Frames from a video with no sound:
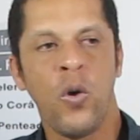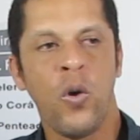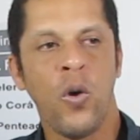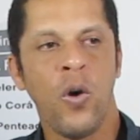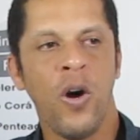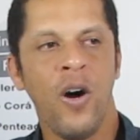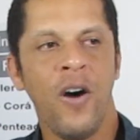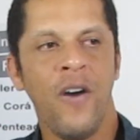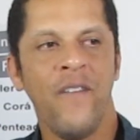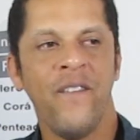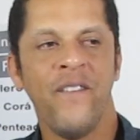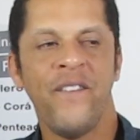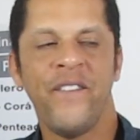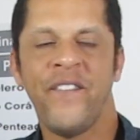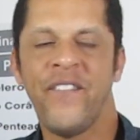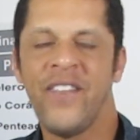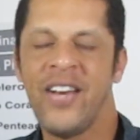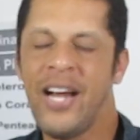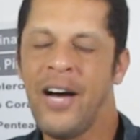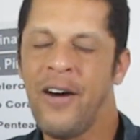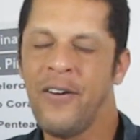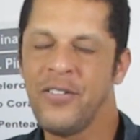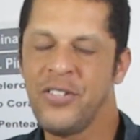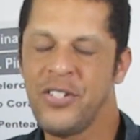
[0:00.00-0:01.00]
com
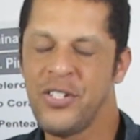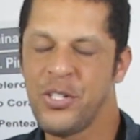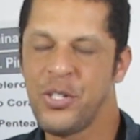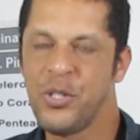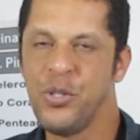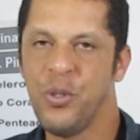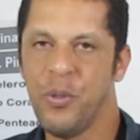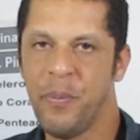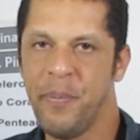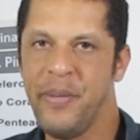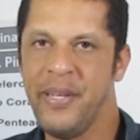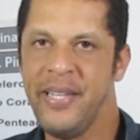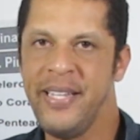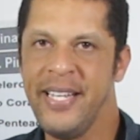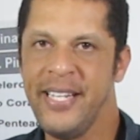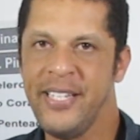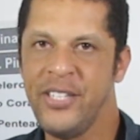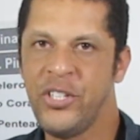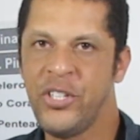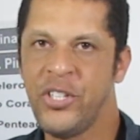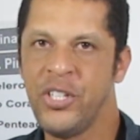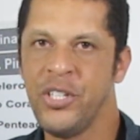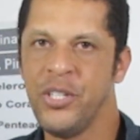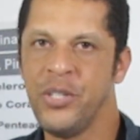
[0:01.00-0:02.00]
fraudes no
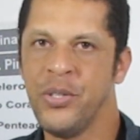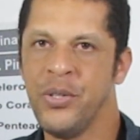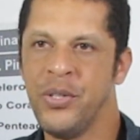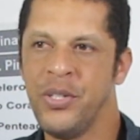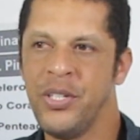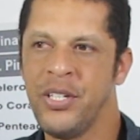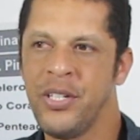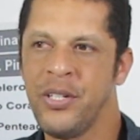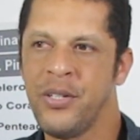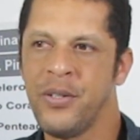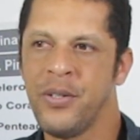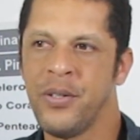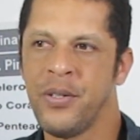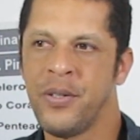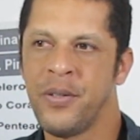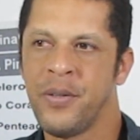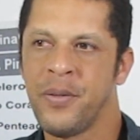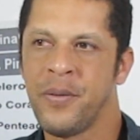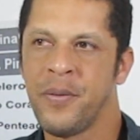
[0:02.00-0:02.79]
bilhete único.